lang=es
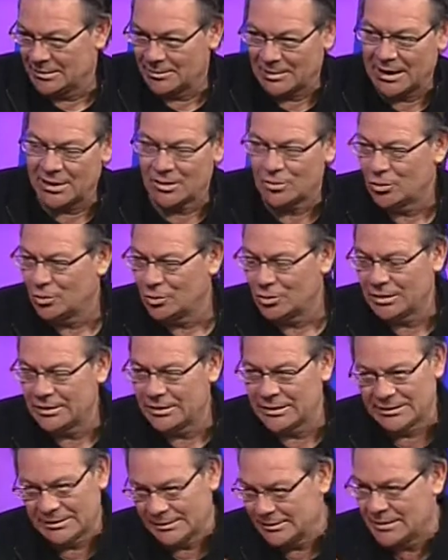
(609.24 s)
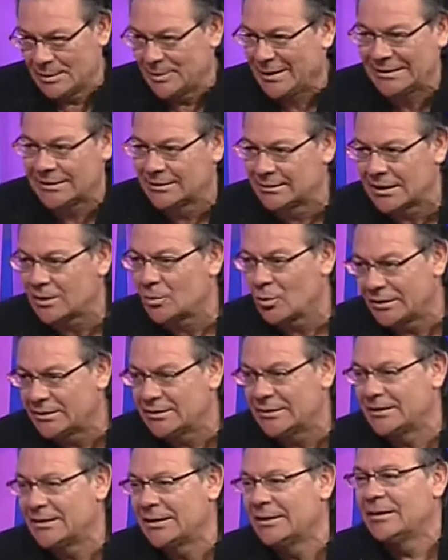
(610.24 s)
llevarlo, de, patentarlo,
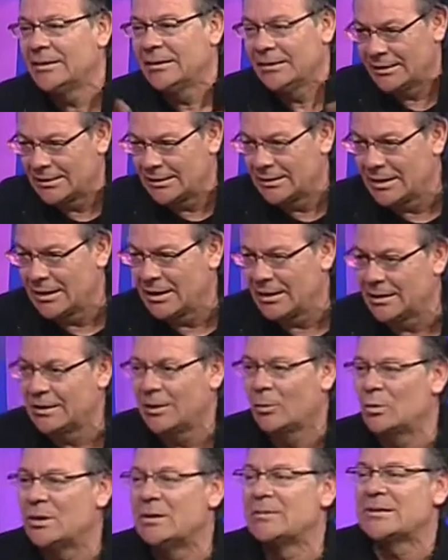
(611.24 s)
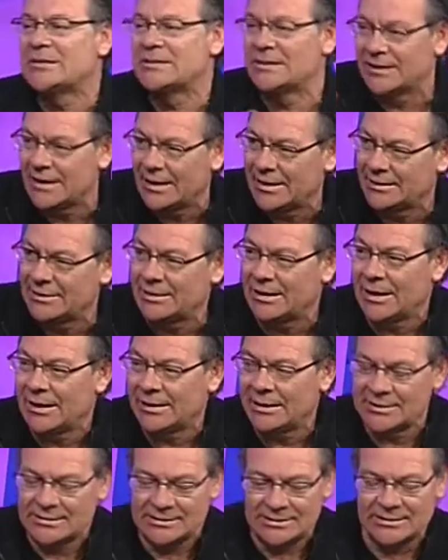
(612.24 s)
antes de que la, la universidad
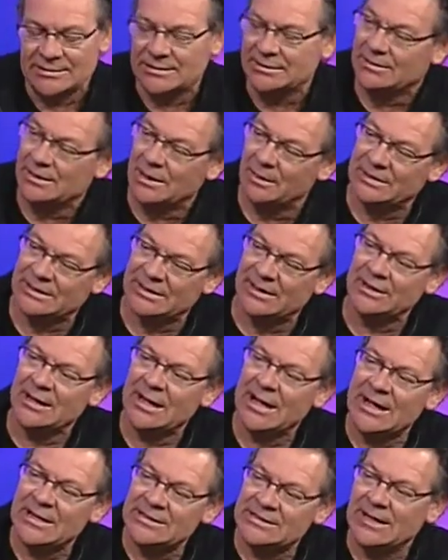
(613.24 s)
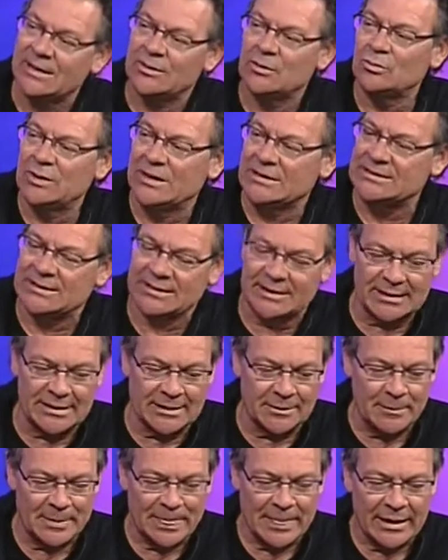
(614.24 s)
haga ese trámite, se hace una
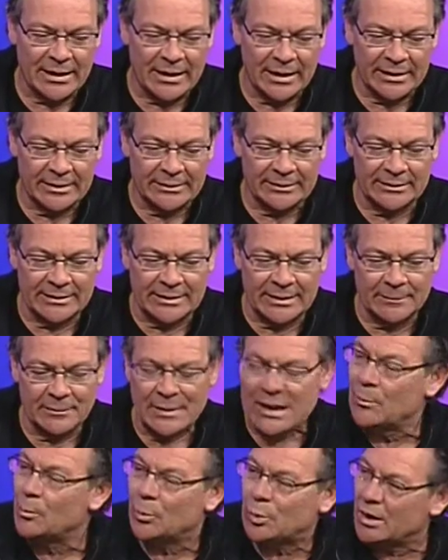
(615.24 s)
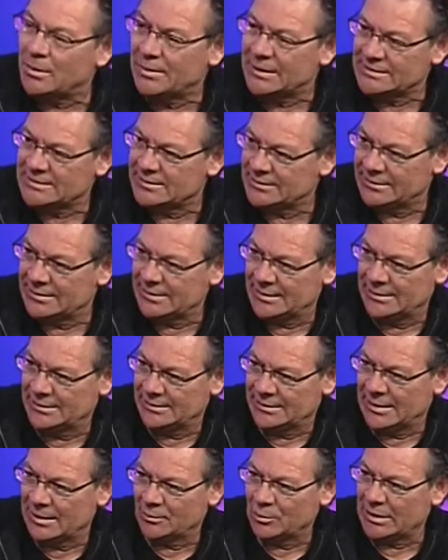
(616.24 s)
serie de pruebas
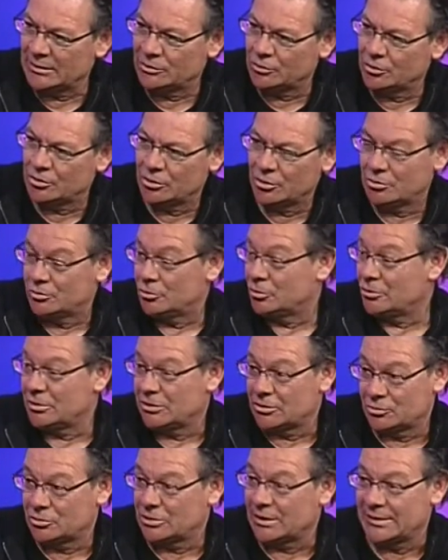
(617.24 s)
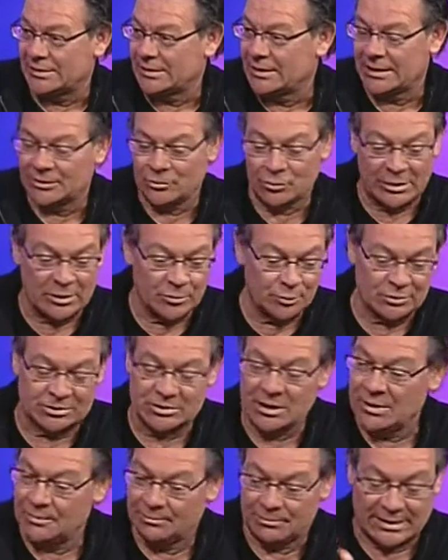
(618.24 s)
de, laboratorio donde nos han ayudado
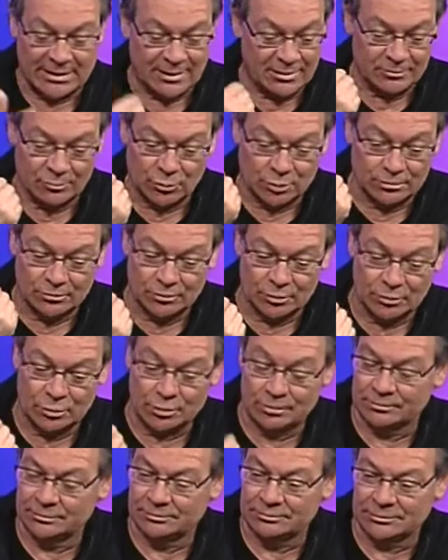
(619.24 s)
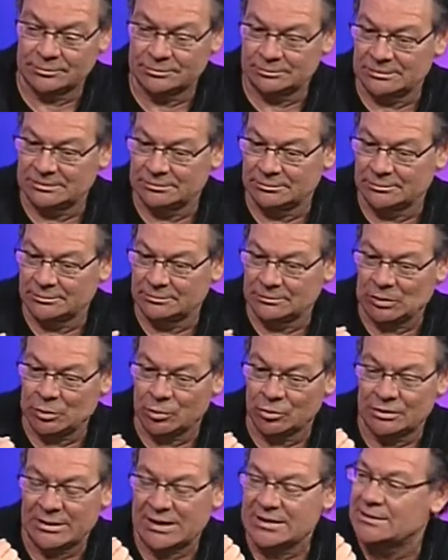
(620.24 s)
pues, para mm, mm,
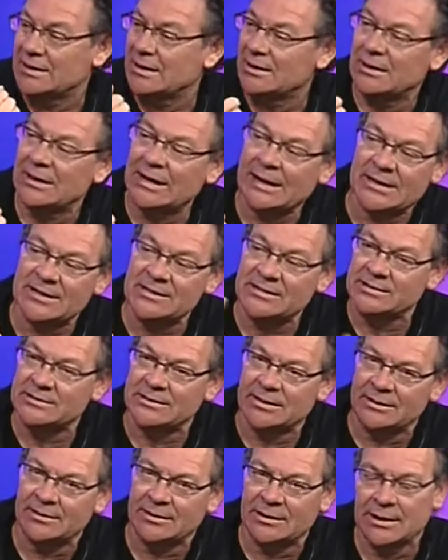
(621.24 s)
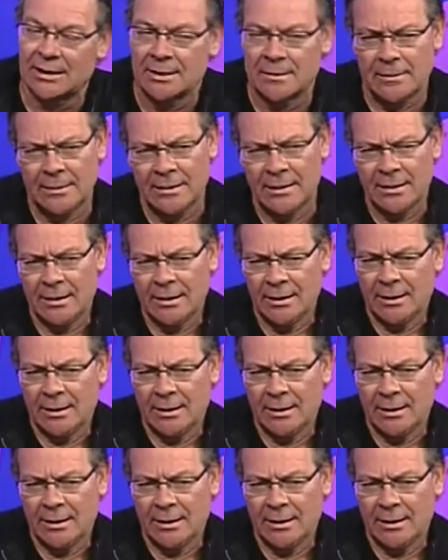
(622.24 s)
contrastar la resistencia.